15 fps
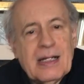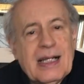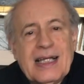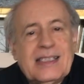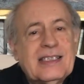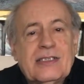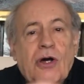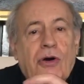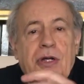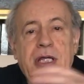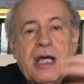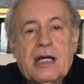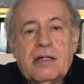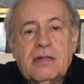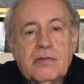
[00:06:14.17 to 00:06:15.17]
la
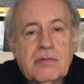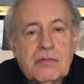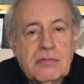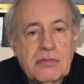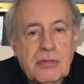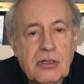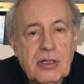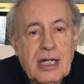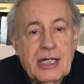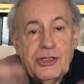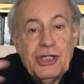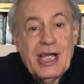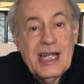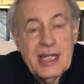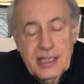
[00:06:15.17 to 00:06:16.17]
storia, la
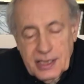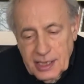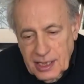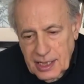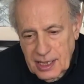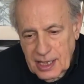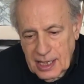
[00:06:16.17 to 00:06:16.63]
genesi,